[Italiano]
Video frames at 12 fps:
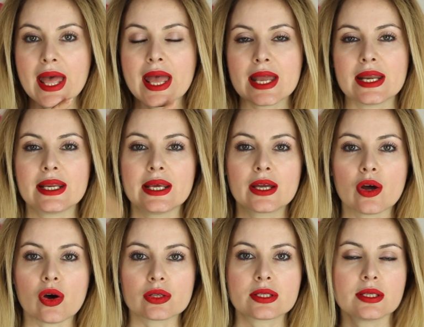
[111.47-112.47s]
e nei
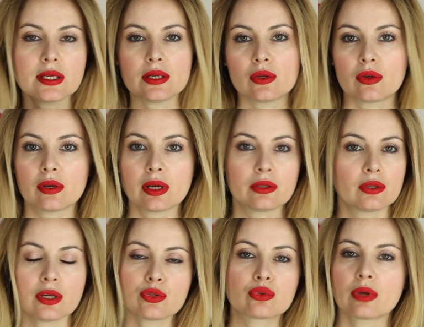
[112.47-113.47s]
negozi non, non
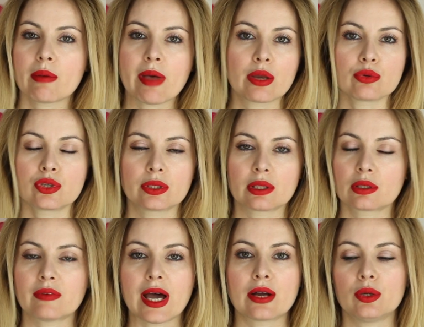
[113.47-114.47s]
nessuno è mai riuscito a
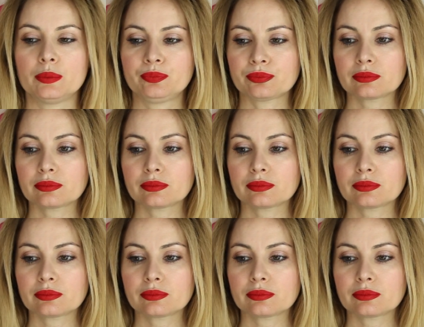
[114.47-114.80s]
trovarlo,